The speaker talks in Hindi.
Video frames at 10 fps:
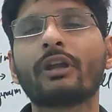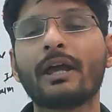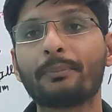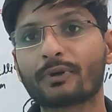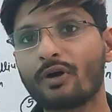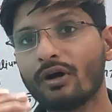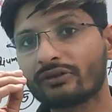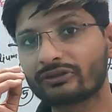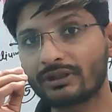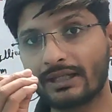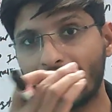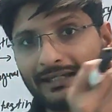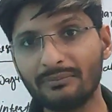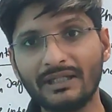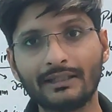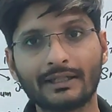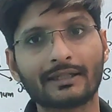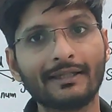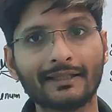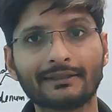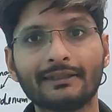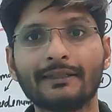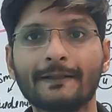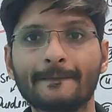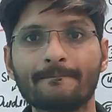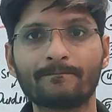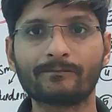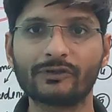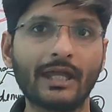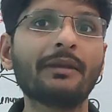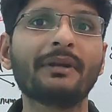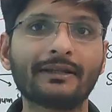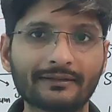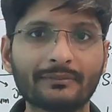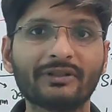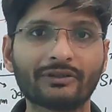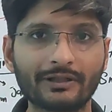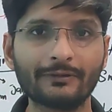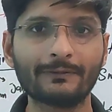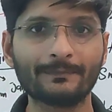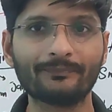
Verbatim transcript: तो अप्रॉक्स 9 मीटर की आती है 9 मीटर समझ रहे हो